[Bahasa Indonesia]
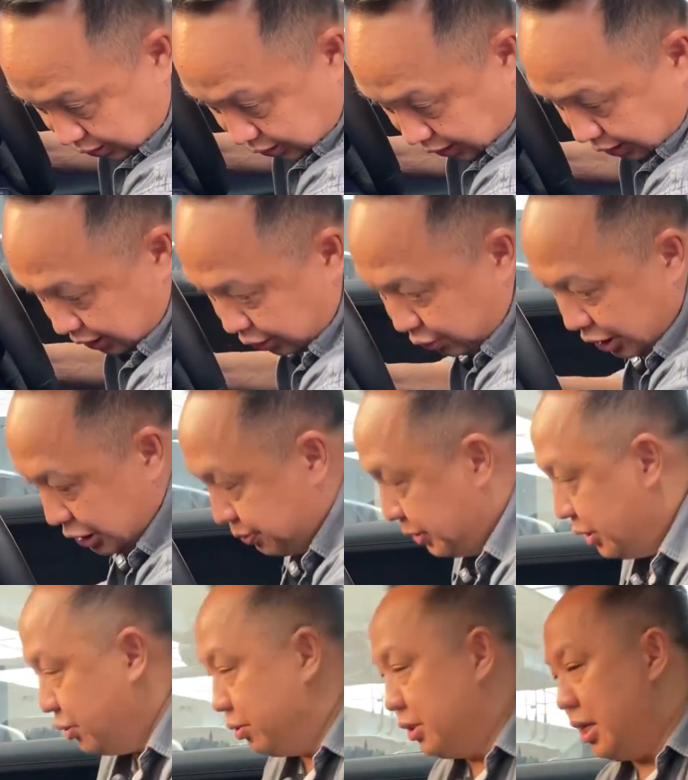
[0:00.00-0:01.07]
ada
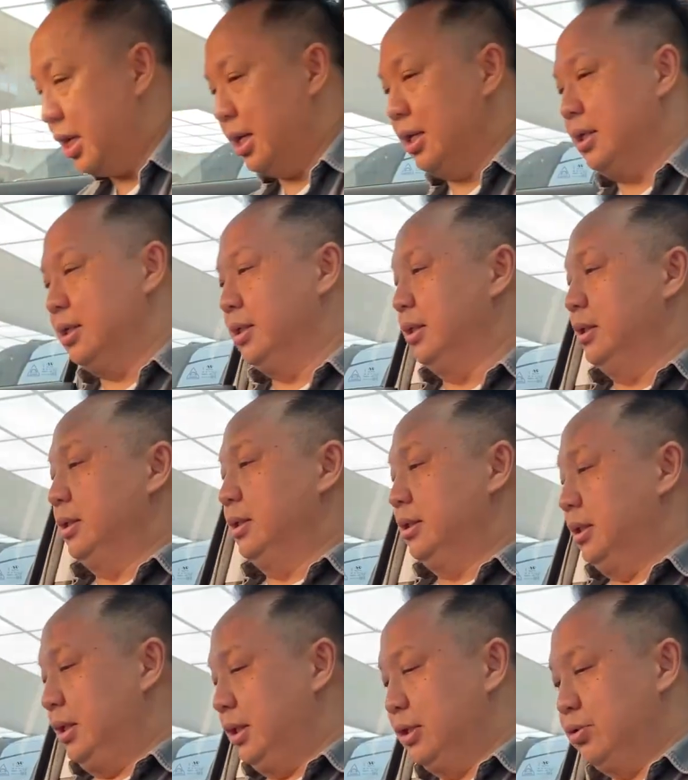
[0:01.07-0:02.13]
USB juga
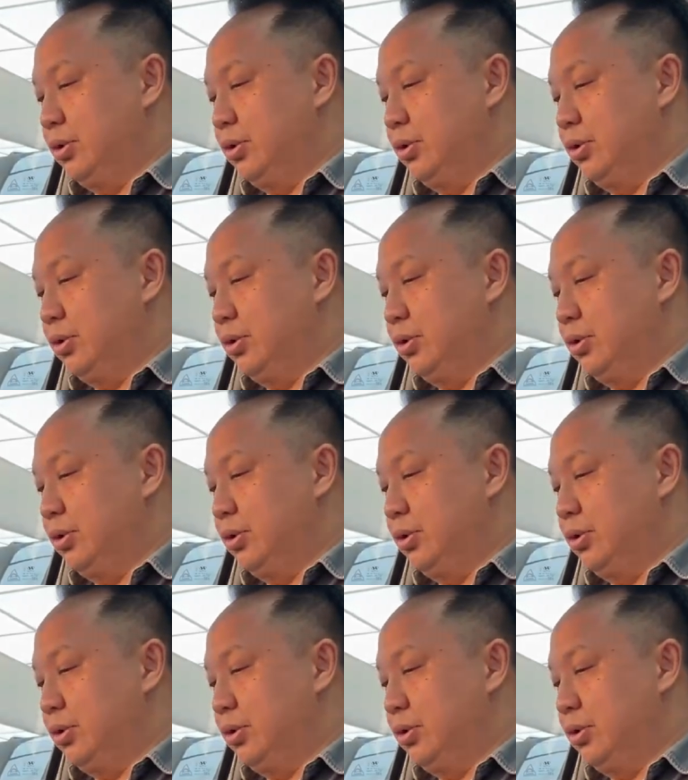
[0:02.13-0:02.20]
ini